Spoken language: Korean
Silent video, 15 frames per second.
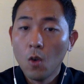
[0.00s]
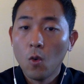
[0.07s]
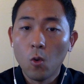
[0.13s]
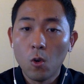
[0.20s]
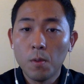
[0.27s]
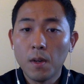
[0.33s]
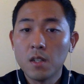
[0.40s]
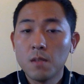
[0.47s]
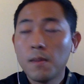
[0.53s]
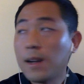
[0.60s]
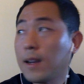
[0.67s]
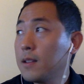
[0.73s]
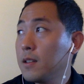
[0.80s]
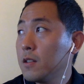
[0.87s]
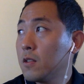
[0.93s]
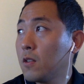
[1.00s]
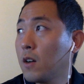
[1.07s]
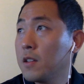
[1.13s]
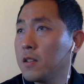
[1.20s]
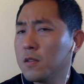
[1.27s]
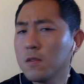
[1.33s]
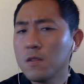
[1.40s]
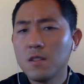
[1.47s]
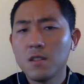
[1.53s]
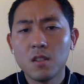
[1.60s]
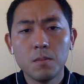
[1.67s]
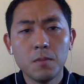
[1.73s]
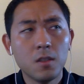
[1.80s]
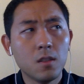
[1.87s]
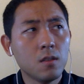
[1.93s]
올바른 마켓에 들어가 있어서
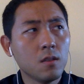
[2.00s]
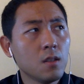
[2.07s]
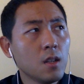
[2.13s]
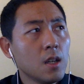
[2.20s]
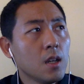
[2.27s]
지금은